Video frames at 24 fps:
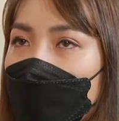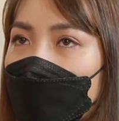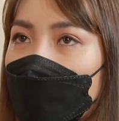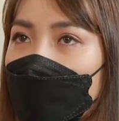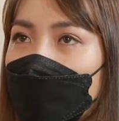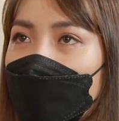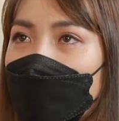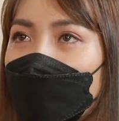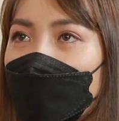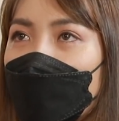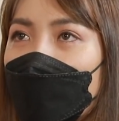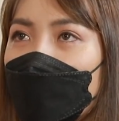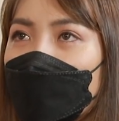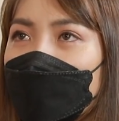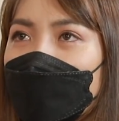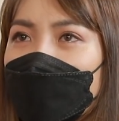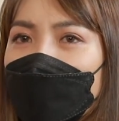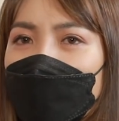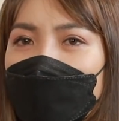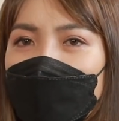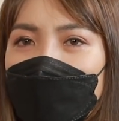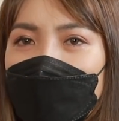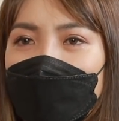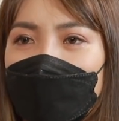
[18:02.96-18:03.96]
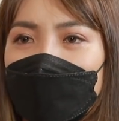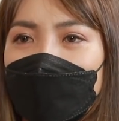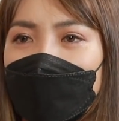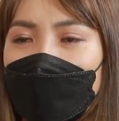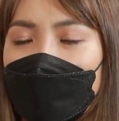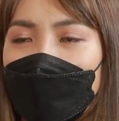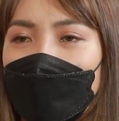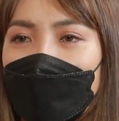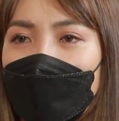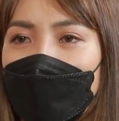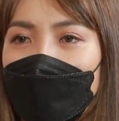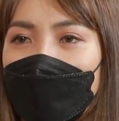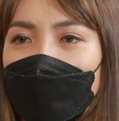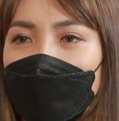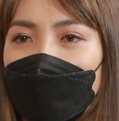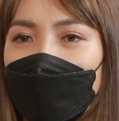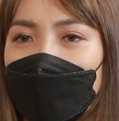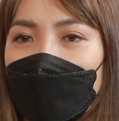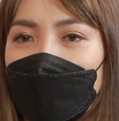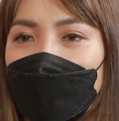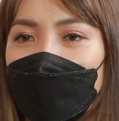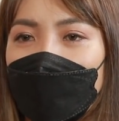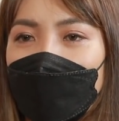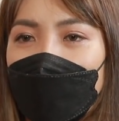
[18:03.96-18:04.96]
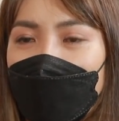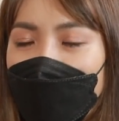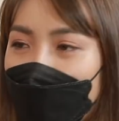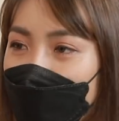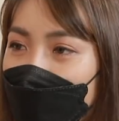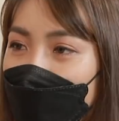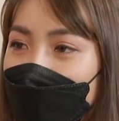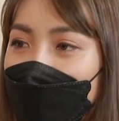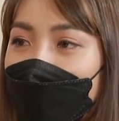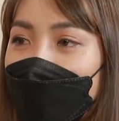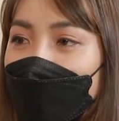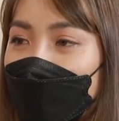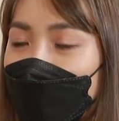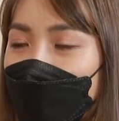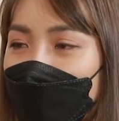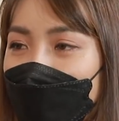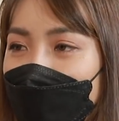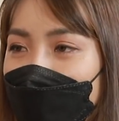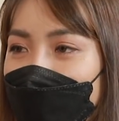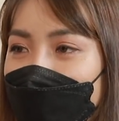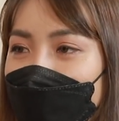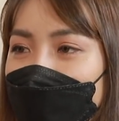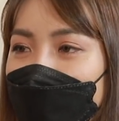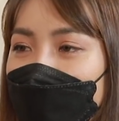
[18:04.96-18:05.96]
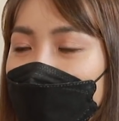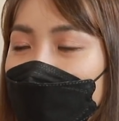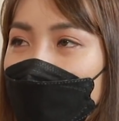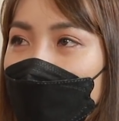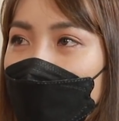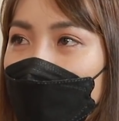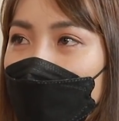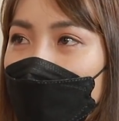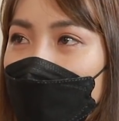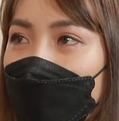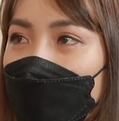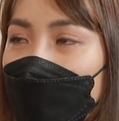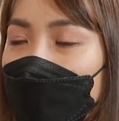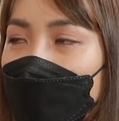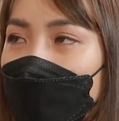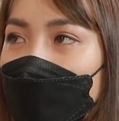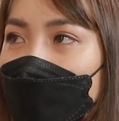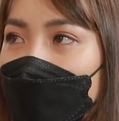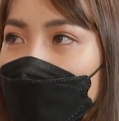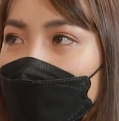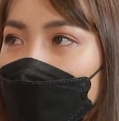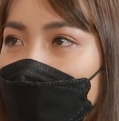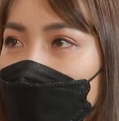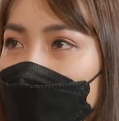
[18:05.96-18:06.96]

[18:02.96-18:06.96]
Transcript: มันเป็นรอบที่แบบแพ้ไม่ได้แล้วนะคือรอบน่า